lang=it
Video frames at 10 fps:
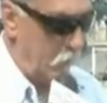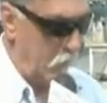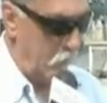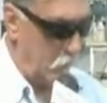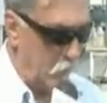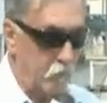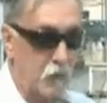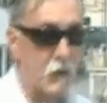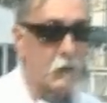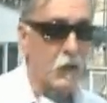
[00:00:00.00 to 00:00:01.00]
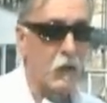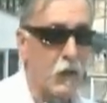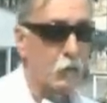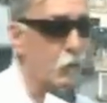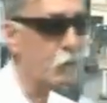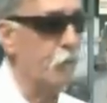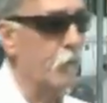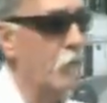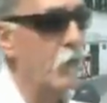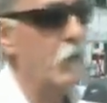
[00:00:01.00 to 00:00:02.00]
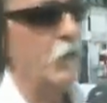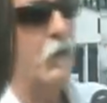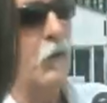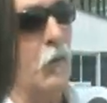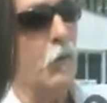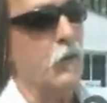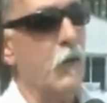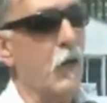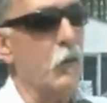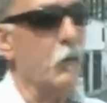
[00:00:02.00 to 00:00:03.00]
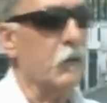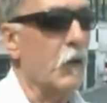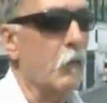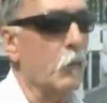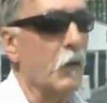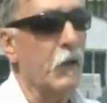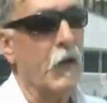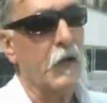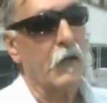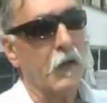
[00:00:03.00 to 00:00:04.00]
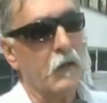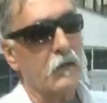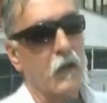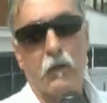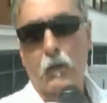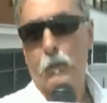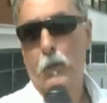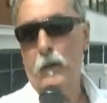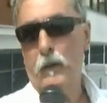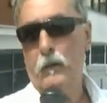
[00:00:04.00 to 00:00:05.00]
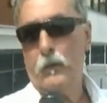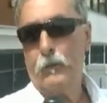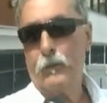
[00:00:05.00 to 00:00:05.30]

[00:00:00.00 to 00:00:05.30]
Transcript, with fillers: che non ne veniamo a capo ogni anno mettiamo una draga che scava un pochino,